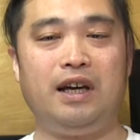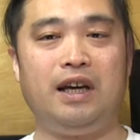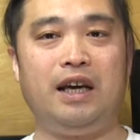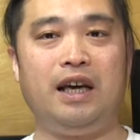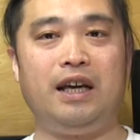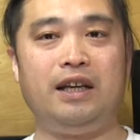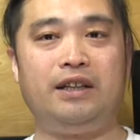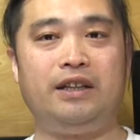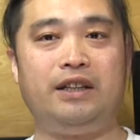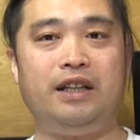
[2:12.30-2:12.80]

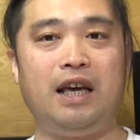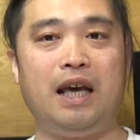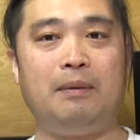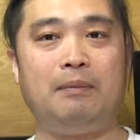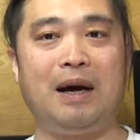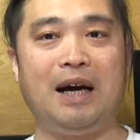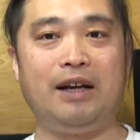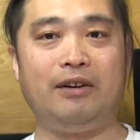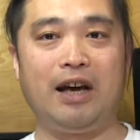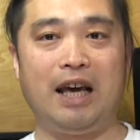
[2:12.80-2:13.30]

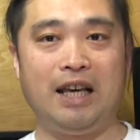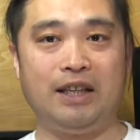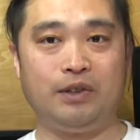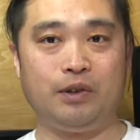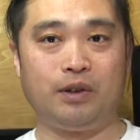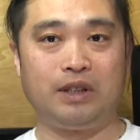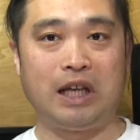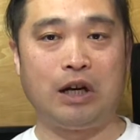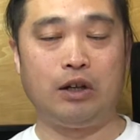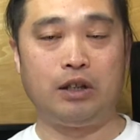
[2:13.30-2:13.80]
HDMI の映
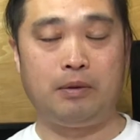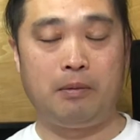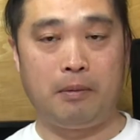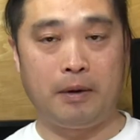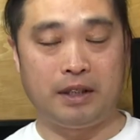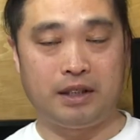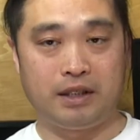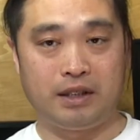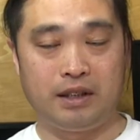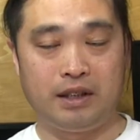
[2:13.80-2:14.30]
像を楽しめ
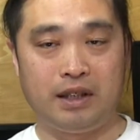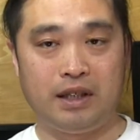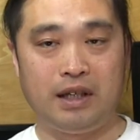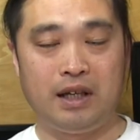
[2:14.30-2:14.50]
ます。